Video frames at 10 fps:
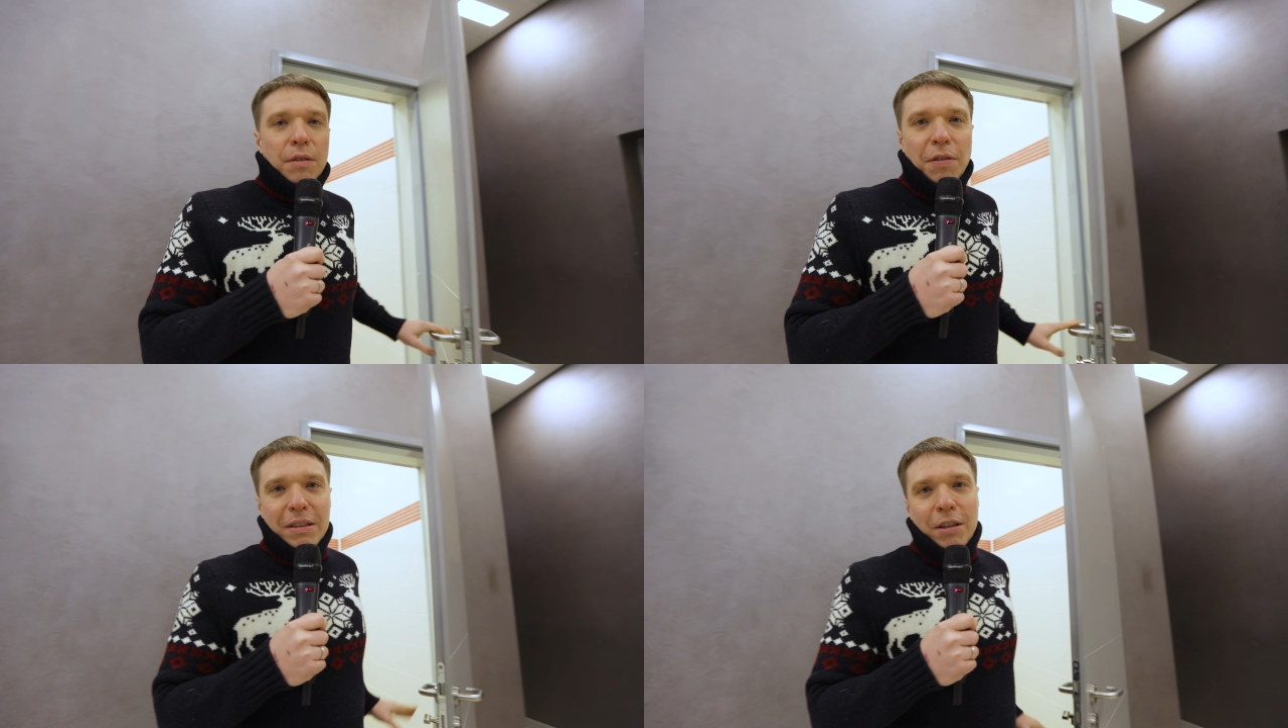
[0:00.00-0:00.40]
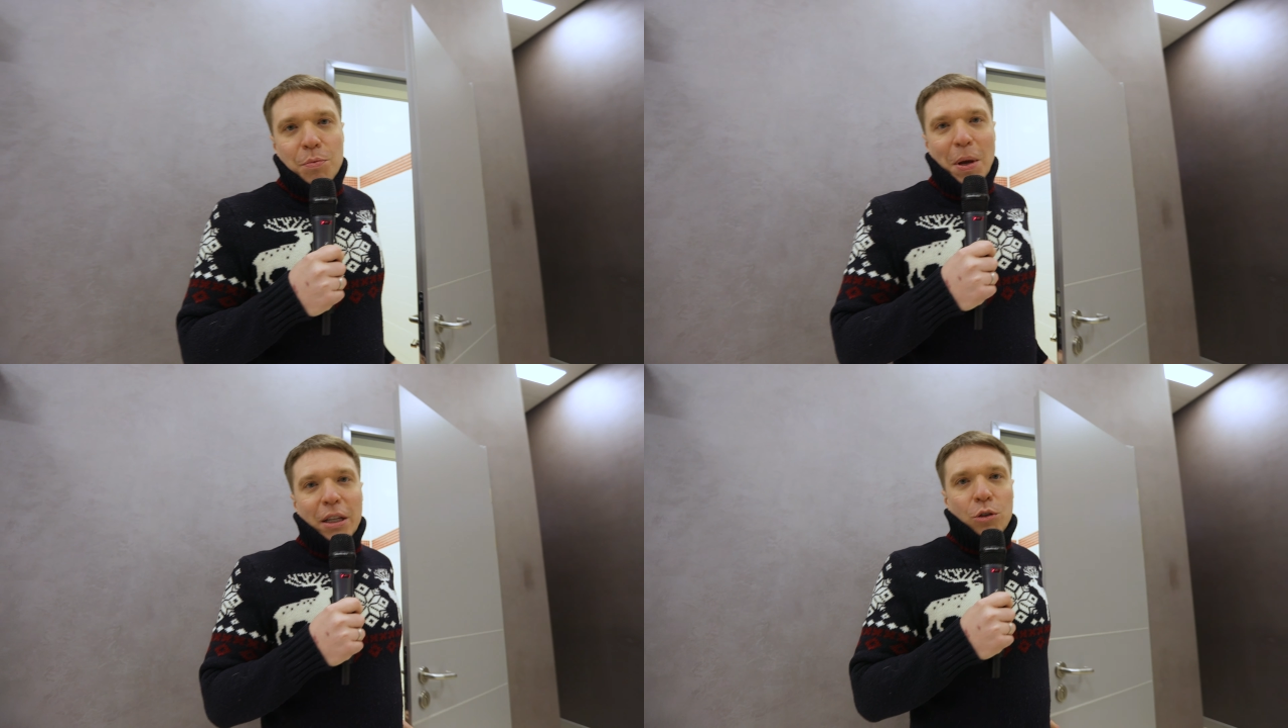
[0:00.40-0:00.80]

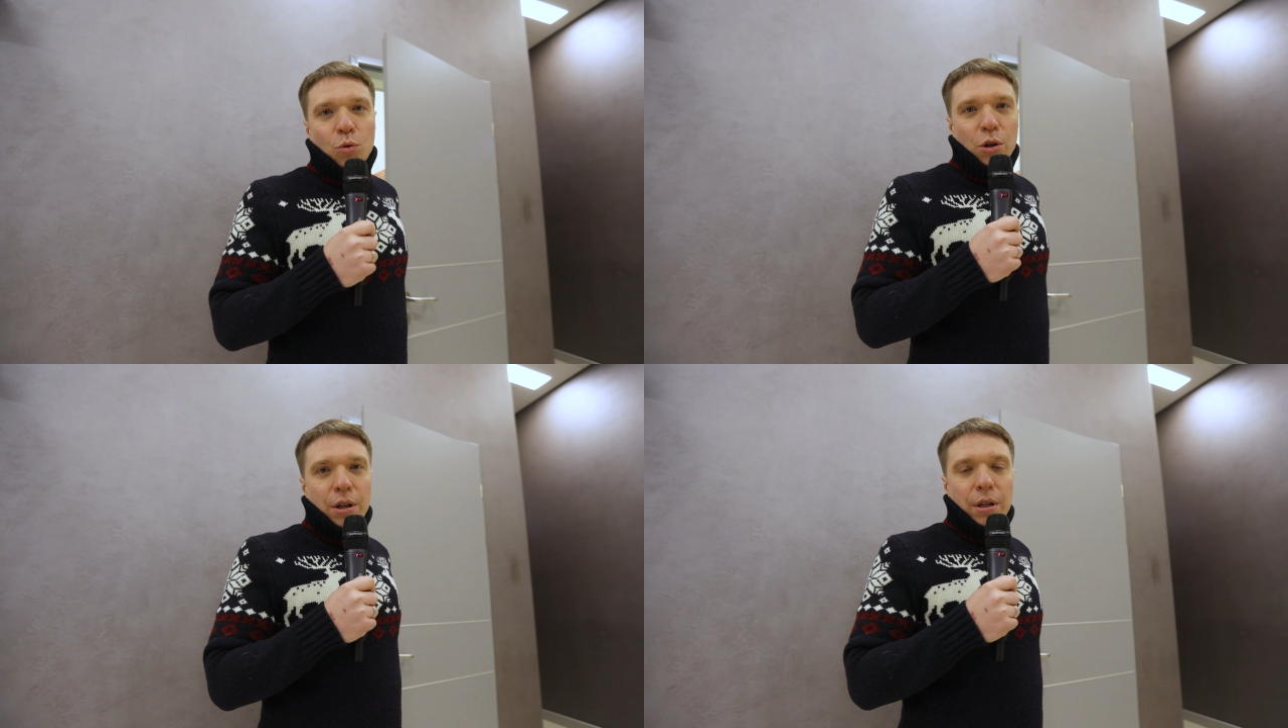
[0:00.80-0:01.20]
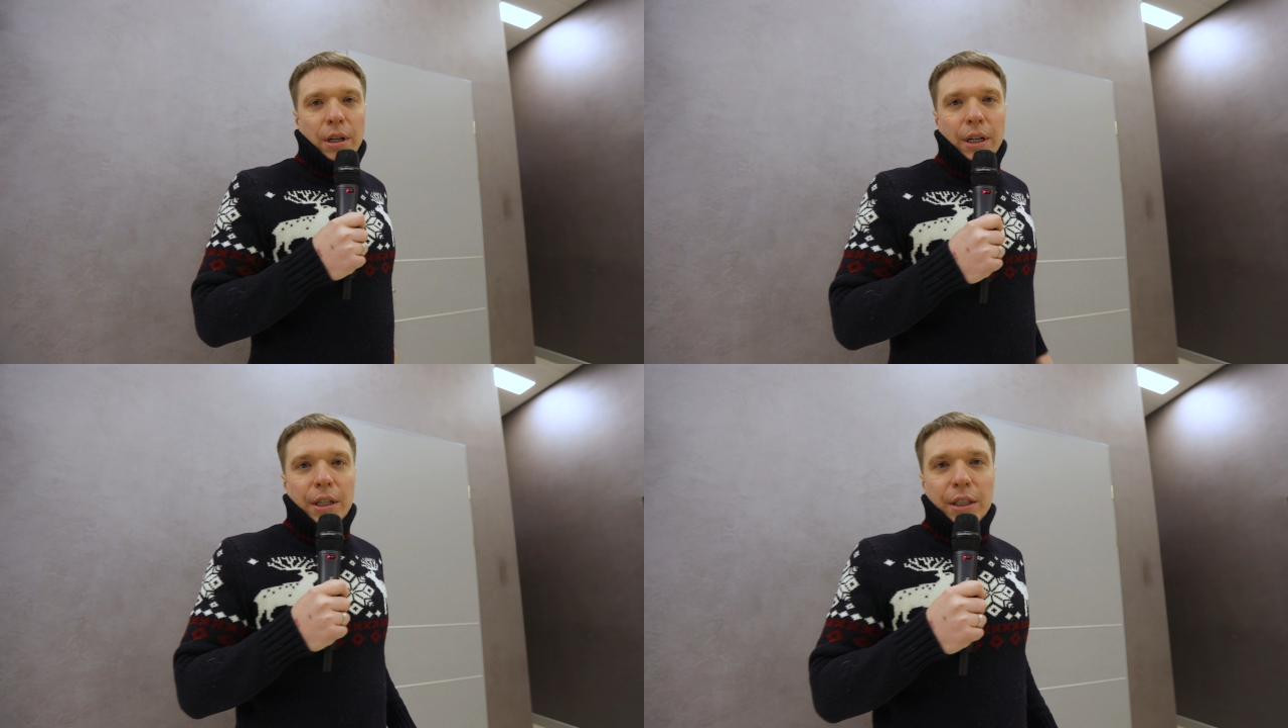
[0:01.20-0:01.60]
Двадцать пятый тур.
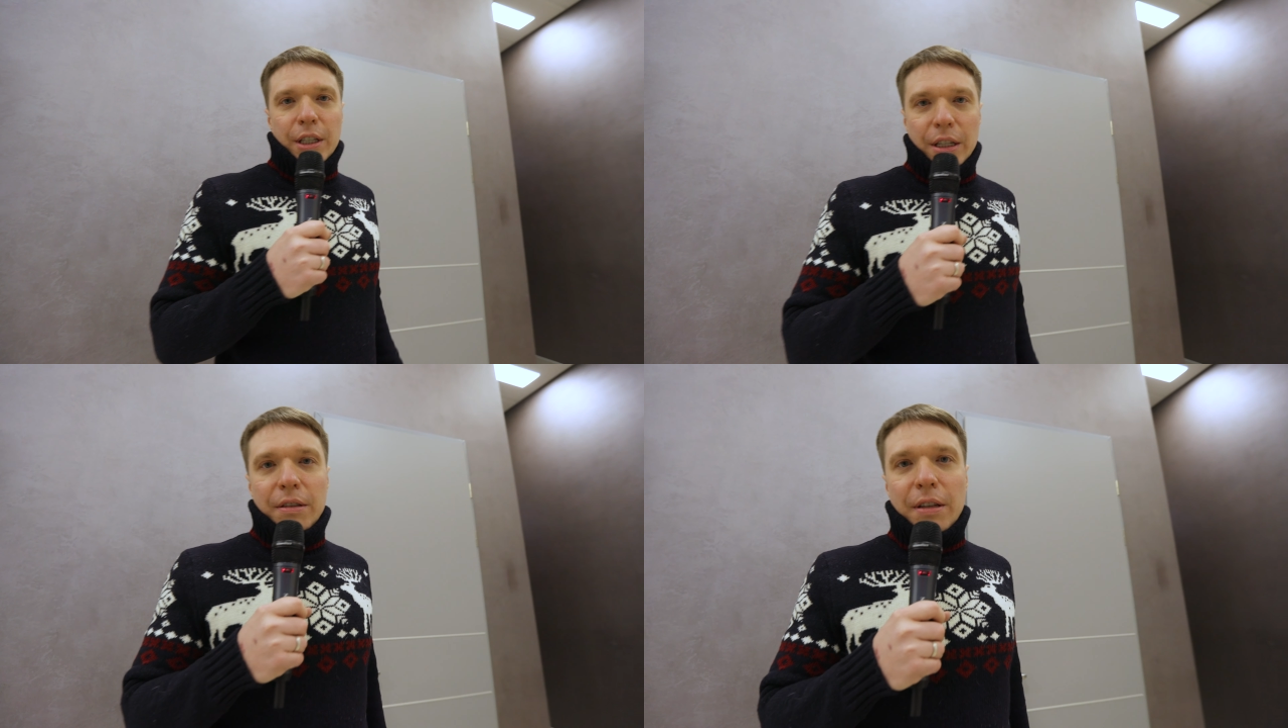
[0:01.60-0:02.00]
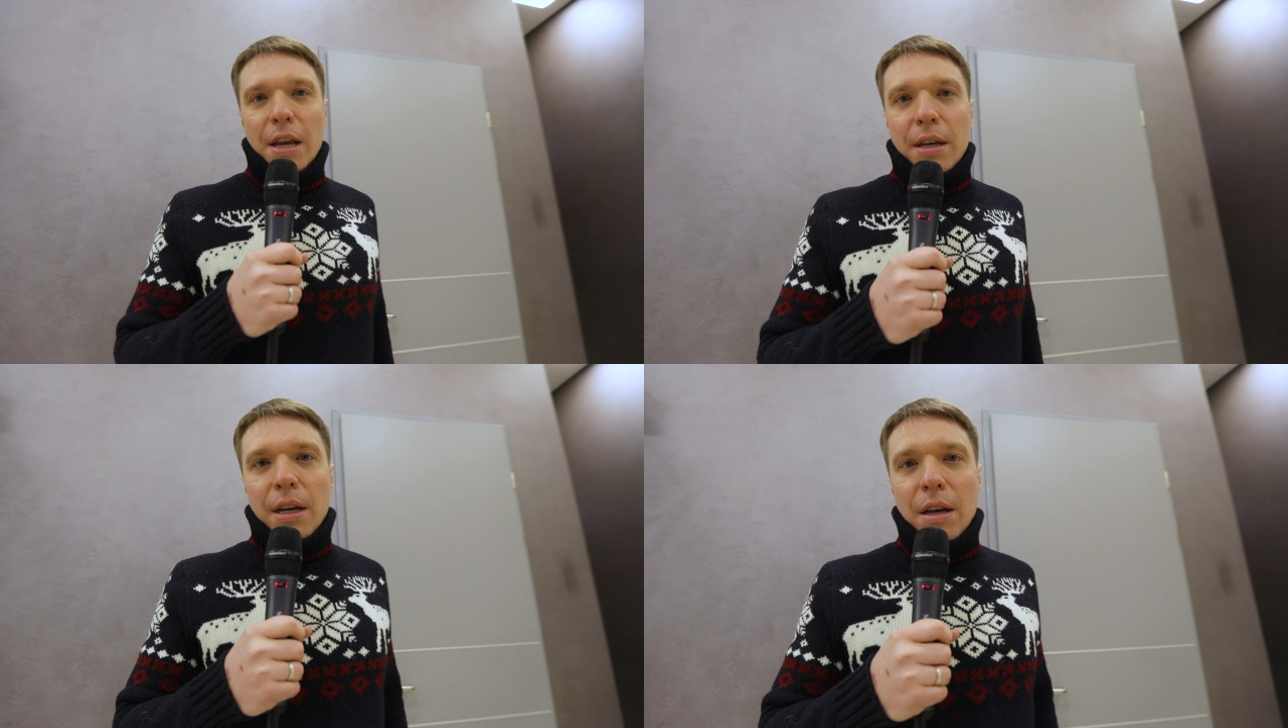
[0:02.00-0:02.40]

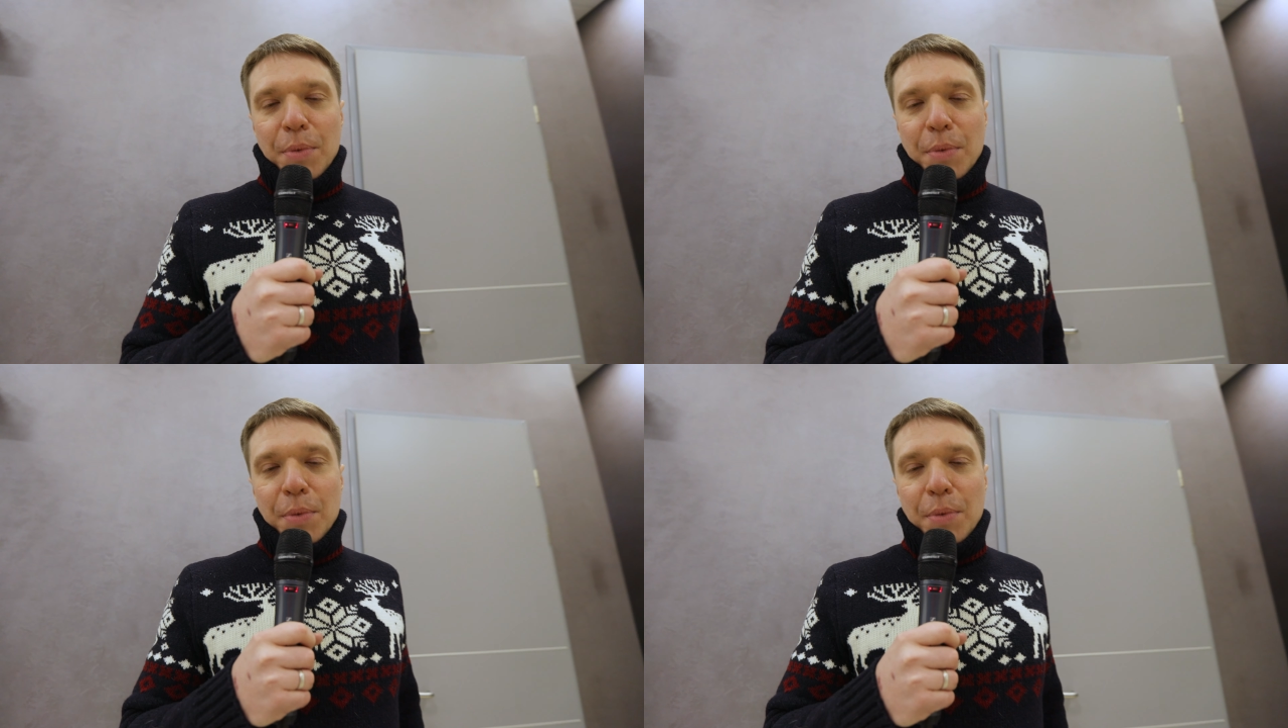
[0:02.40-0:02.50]
Енисей